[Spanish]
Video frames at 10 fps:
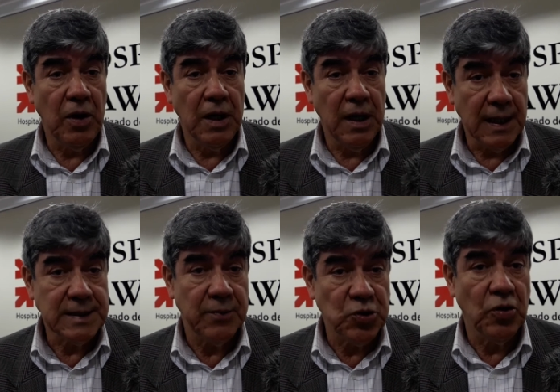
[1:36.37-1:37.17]
les
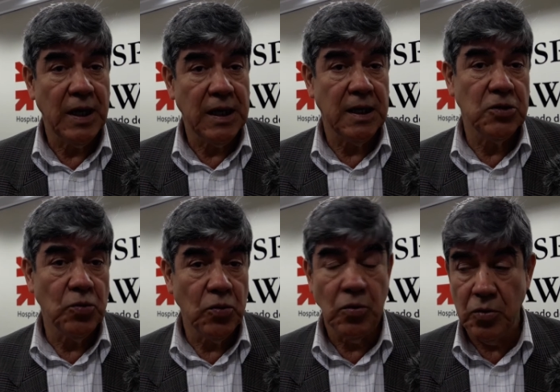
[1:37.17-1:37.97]
aceptó la
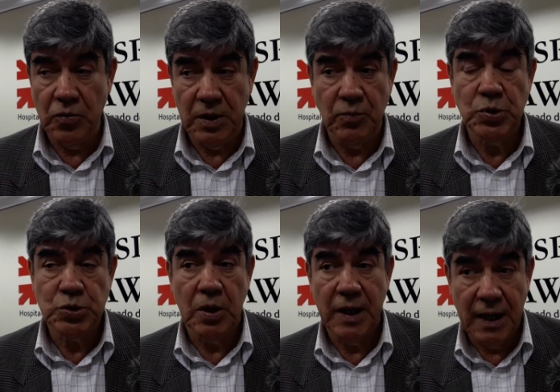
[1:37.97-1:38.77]
inquietud de
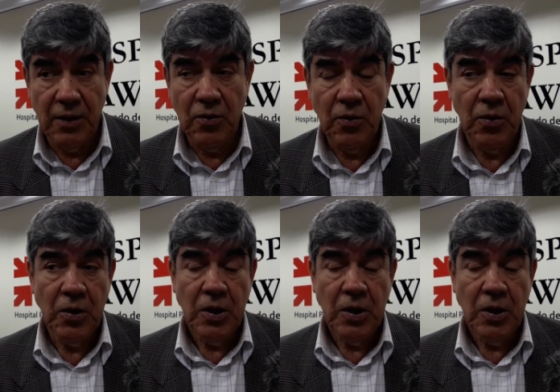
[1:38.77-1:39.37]
mucho agrado